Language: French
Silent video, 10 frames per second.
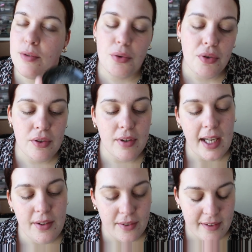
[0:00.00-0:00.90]
truc
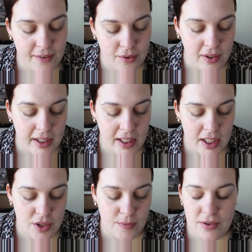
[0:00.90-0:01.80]
là dans ses stories
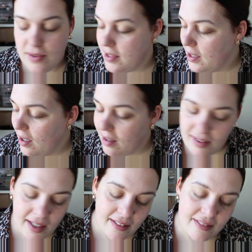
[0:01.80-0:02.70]
et je me suis dit
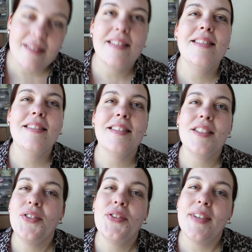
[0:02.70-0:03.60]
ah ouais, non
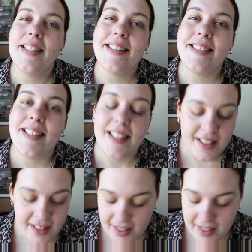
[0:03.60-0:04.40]
on va tester.